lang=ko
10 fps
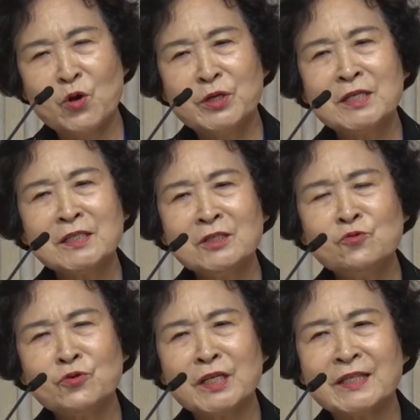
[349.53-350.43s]

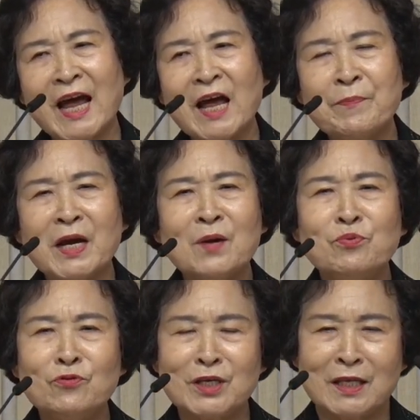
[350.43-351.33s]
영육이 다 배가
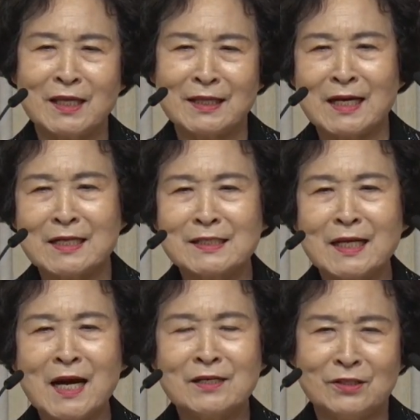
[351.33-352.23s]
불러야 되겠다라는
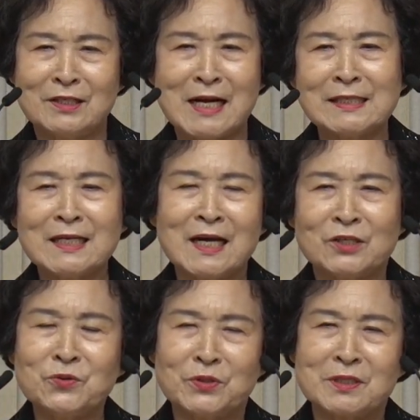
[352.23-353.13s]
생각을 저는 항상
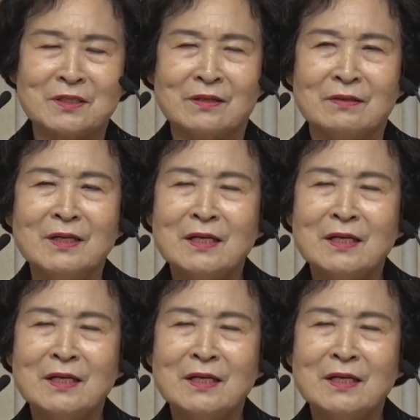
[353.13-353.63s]
가지고 있었어요.